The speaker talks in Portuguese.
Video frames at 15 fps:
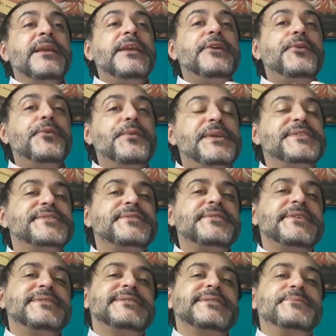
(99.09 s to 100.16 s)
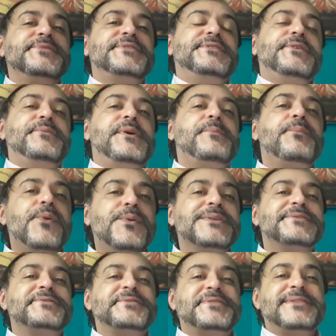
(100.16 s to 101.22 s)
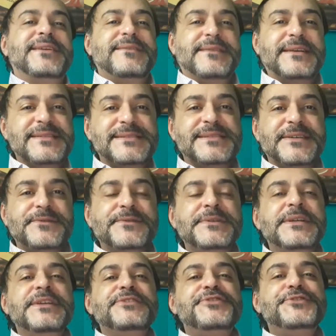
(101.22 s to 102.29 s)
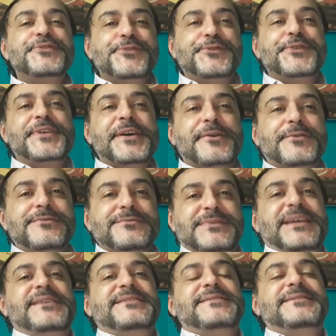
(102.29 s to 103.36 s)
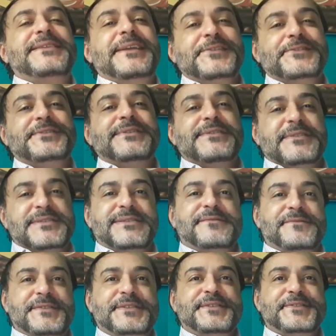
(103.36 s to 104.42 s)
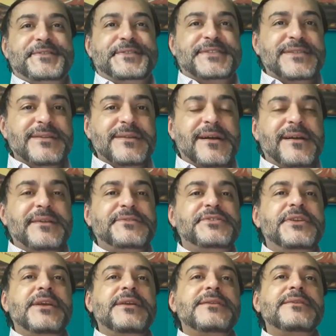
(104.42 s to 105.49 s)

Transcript: E com isso nós vamos ter uma boa sustentação de tudo que acontece dentro da nossa vida em sociedade.